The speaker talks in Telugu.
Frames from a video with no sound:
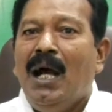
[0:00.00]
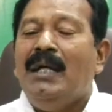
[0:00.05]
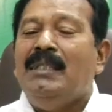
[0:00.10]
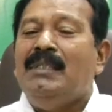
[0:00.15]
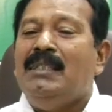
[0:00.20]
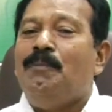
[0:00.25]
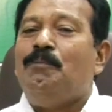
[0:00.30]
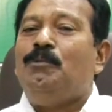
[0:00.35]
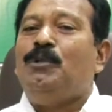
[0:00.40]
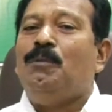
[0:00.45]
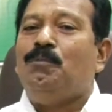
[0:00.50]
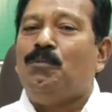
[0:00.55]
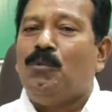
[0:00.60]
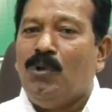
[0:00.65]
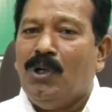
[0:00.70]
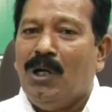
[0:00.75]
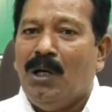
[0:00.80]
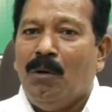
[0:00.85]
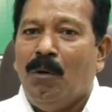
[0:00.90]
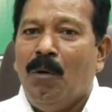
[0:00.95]
అని చెప్పి
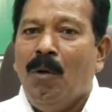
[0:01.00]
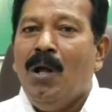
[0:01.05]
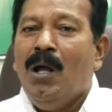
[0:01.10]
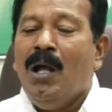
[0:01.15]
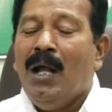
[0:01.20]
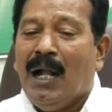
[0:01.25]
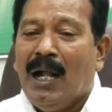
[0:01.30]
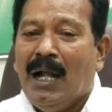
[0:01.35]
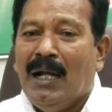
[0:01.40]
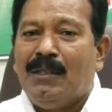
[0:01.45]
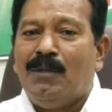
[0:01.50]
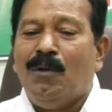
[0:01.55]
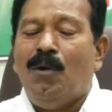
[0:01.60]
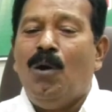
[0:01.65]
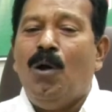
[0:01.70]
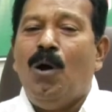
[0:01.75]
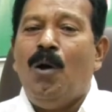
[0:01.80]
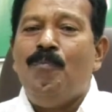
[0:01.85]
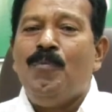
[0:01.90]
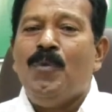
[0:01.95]
చెప్తున్నారు
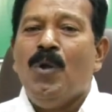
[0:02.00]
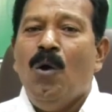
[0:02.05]
గతంలో